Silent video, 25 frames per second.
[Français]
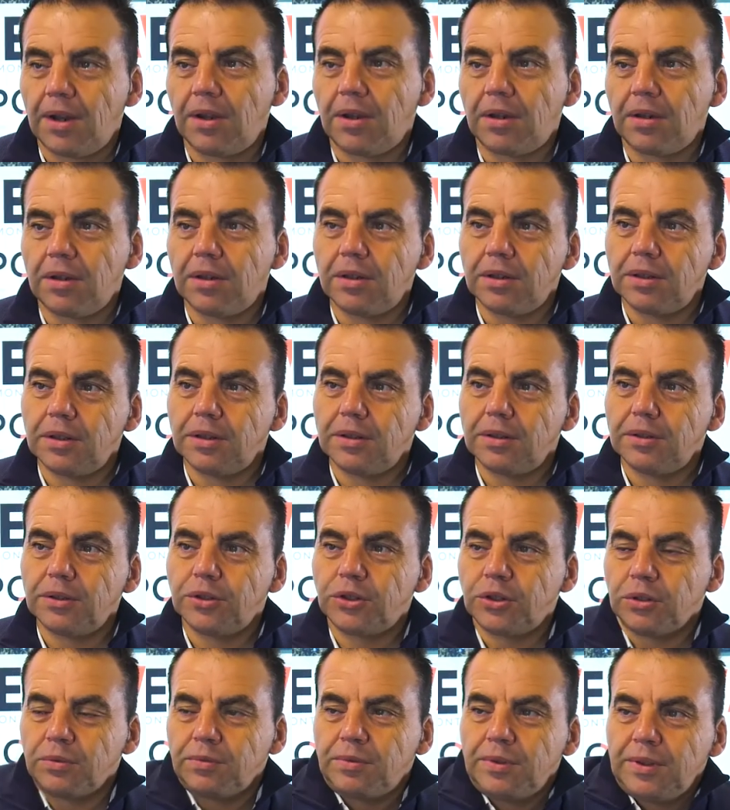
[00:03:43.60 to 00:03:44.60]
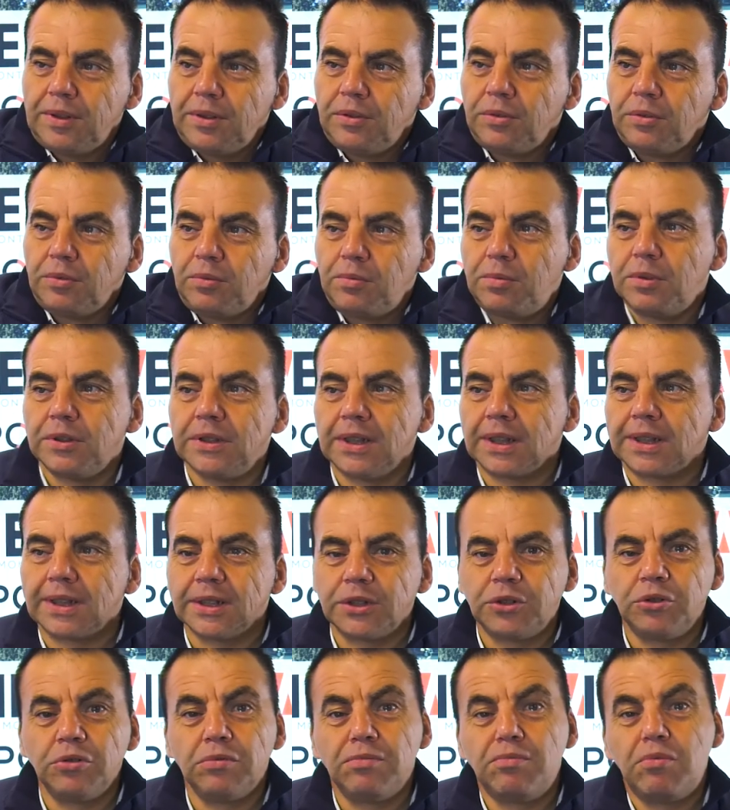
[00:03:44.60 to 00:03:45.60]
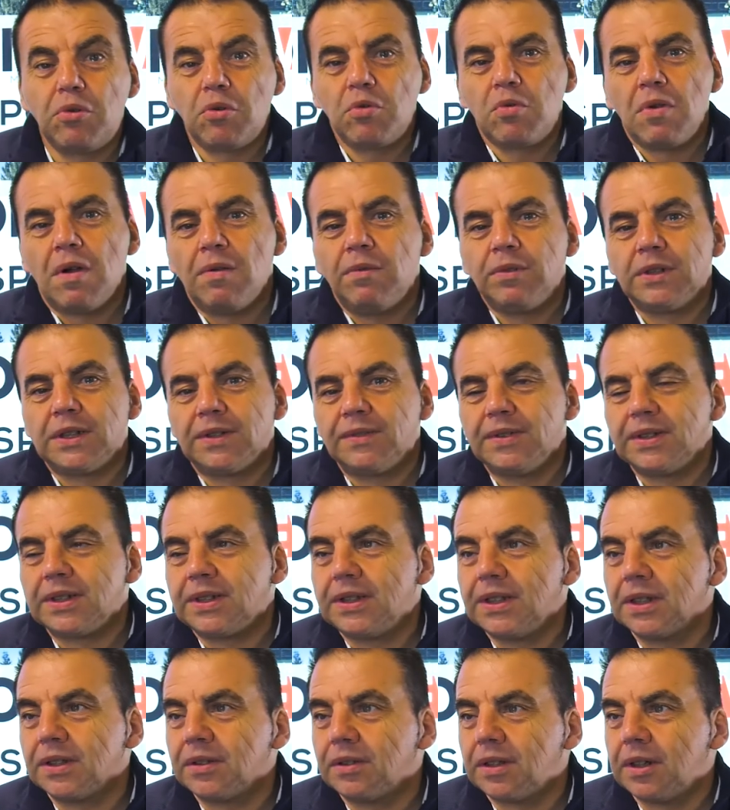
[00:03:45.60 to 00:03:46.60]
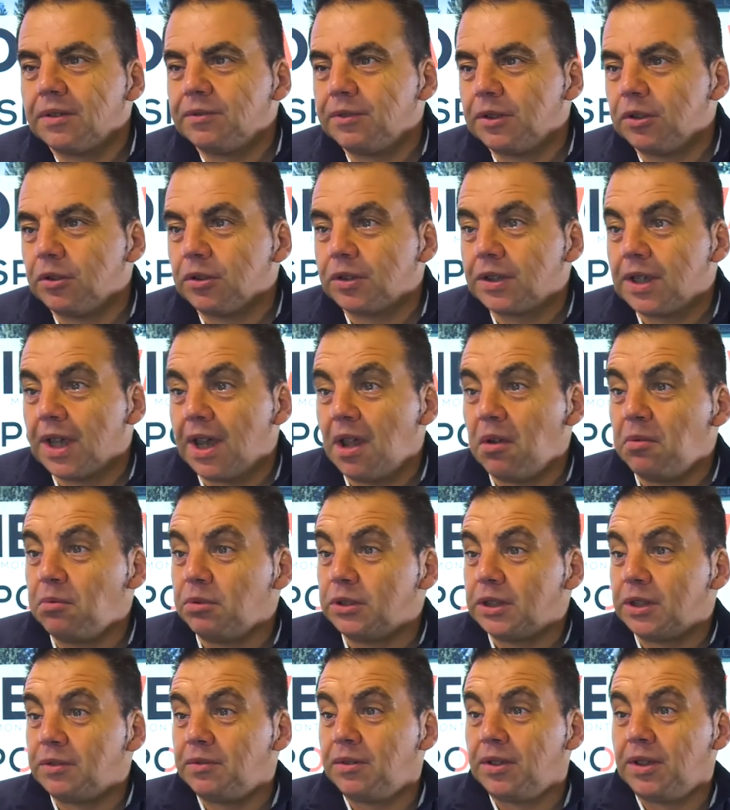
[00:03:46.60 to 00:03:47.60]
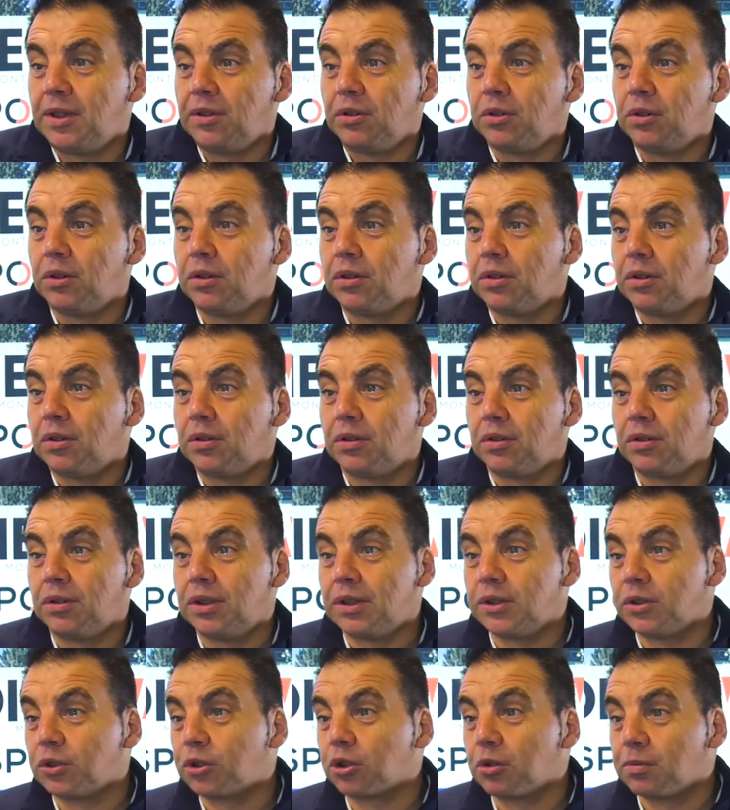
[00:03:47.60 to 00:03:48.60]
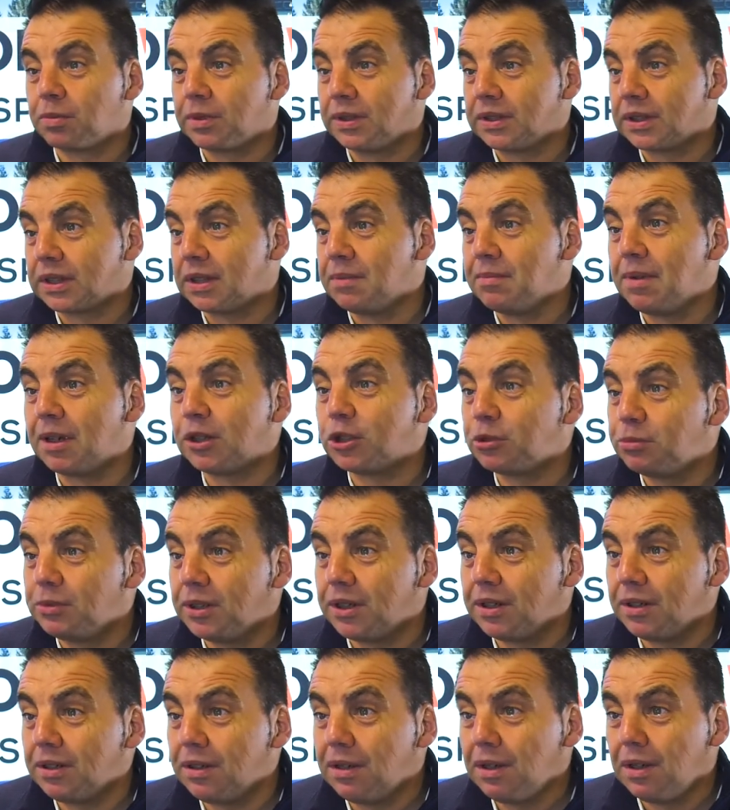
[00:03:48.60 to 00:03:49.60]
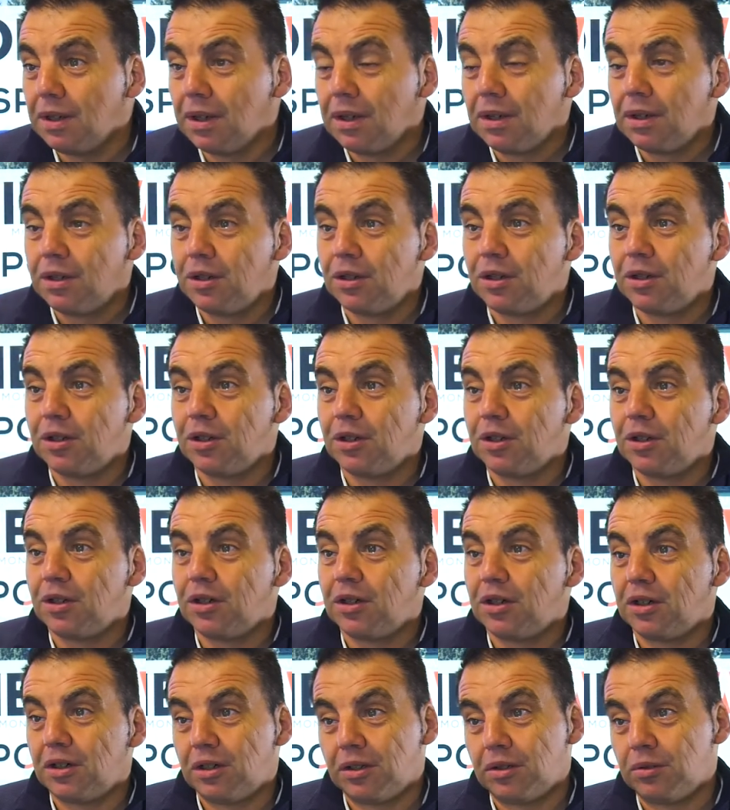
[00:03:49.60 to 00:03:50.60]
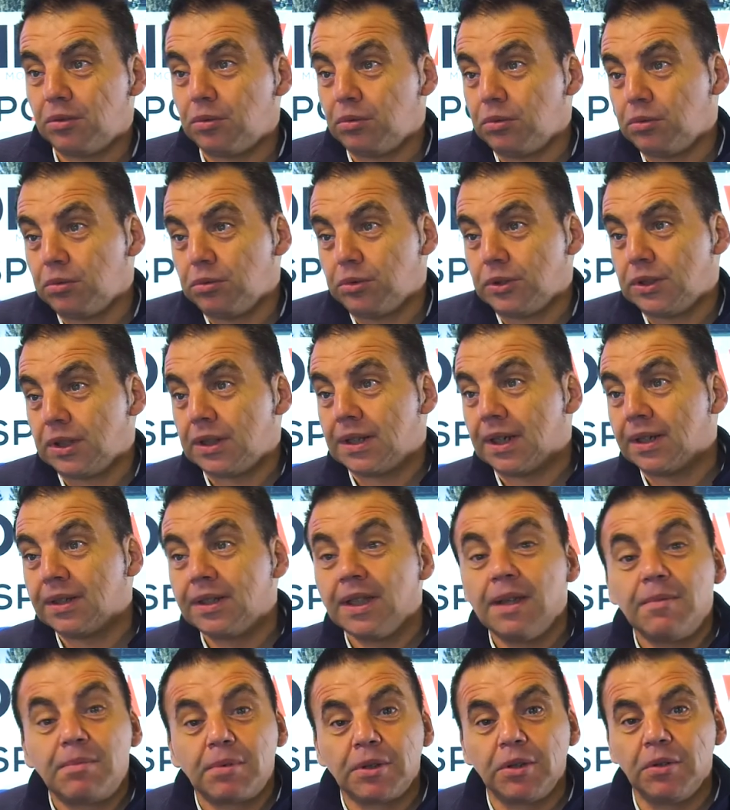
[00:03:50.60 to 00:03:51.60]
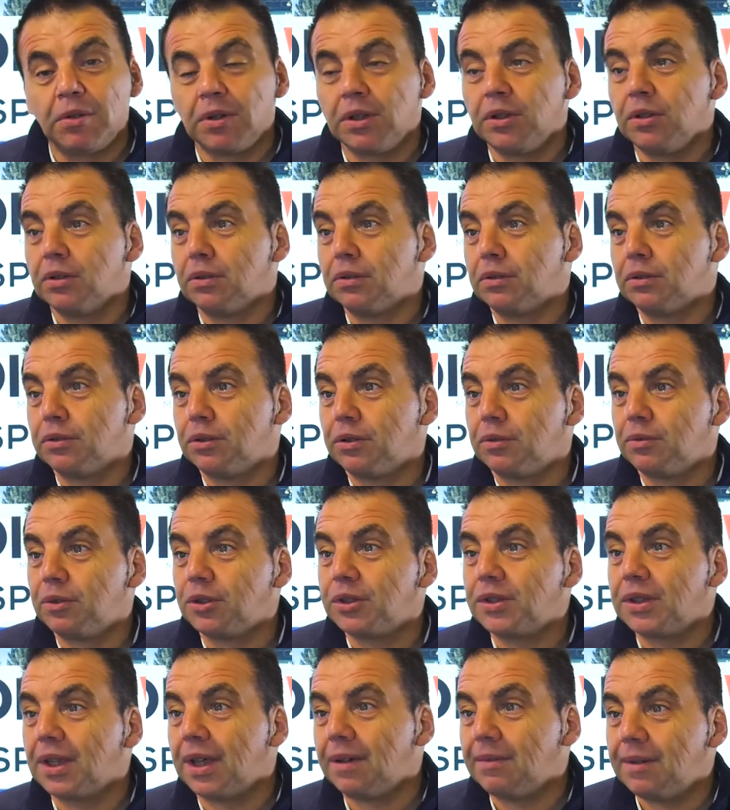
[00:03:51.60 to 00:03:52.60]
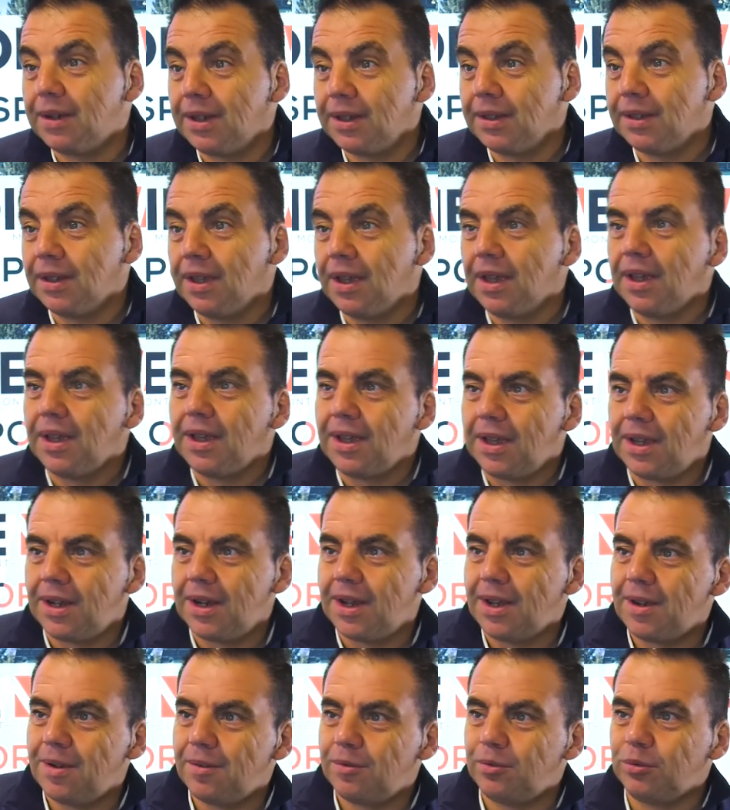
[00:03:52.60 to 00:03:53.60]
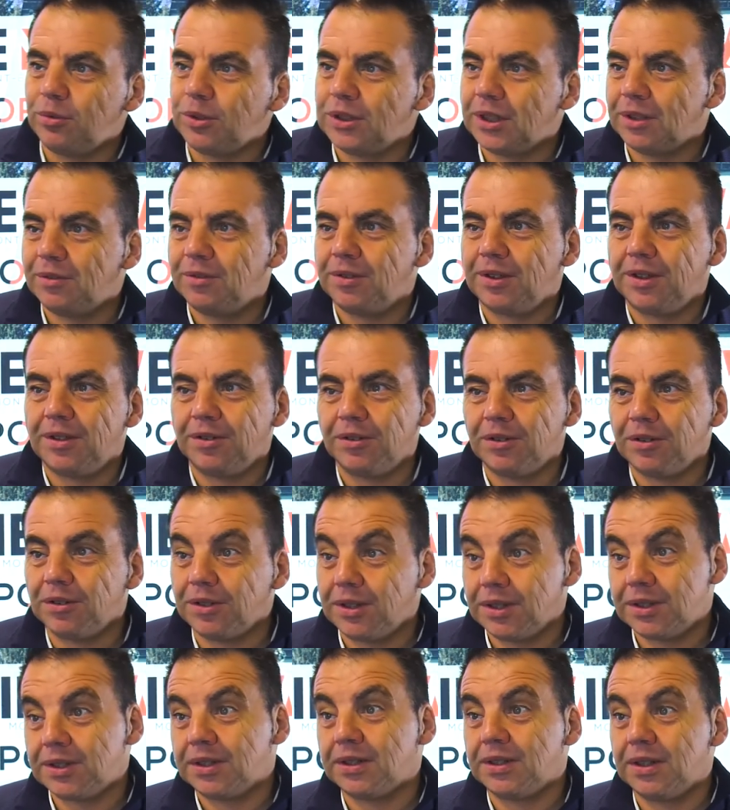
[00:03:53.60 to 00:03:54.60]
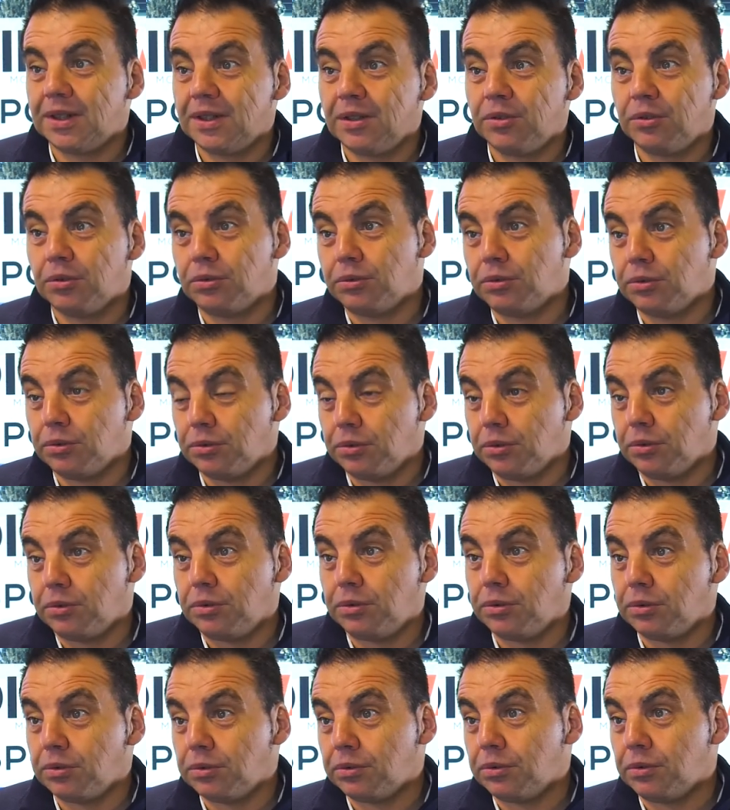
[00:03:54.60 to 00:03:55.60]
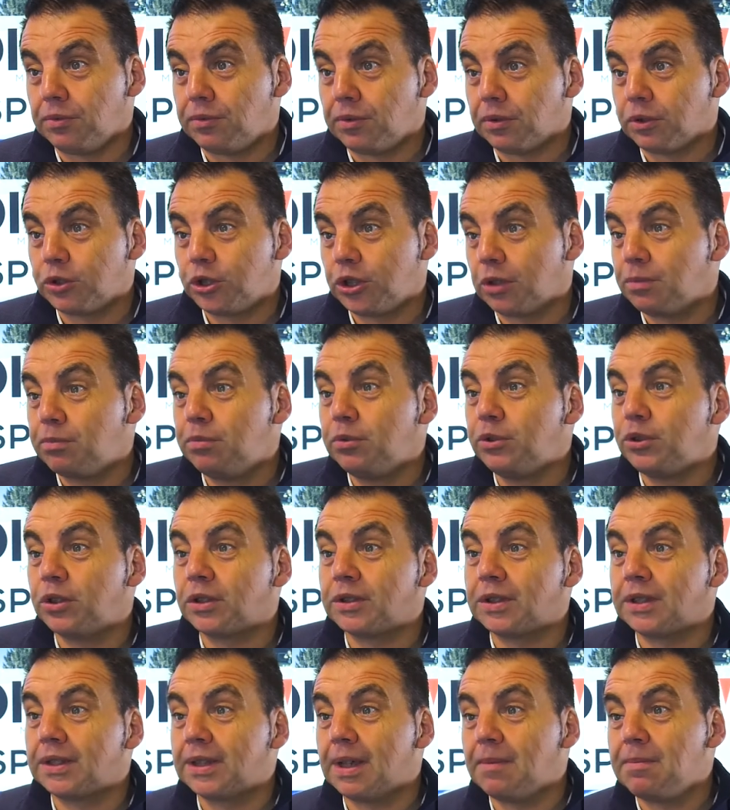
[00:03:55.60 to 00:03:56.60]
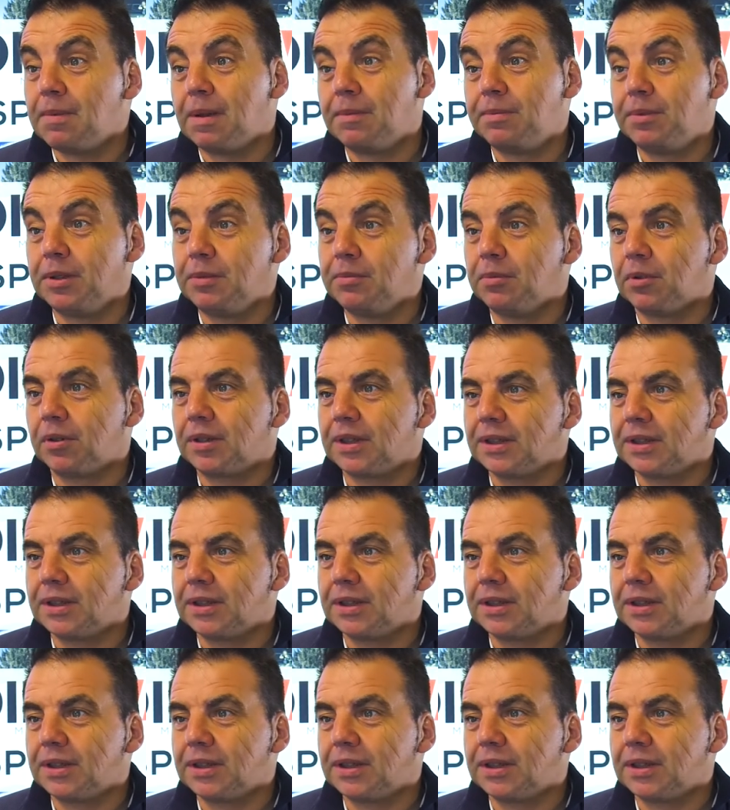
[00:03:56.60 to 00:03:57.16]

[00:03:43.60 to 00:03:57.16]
Alors, euh, j'ai envie de vous poser la question, pourquoi vous investir dans la vie locale Vous avez euh, des entreprises qui marchent bien, euh, vous vous éclatez a priori dans, votre travail, et là, vous avez décidé de, franchir plusieurs étapes rapidement.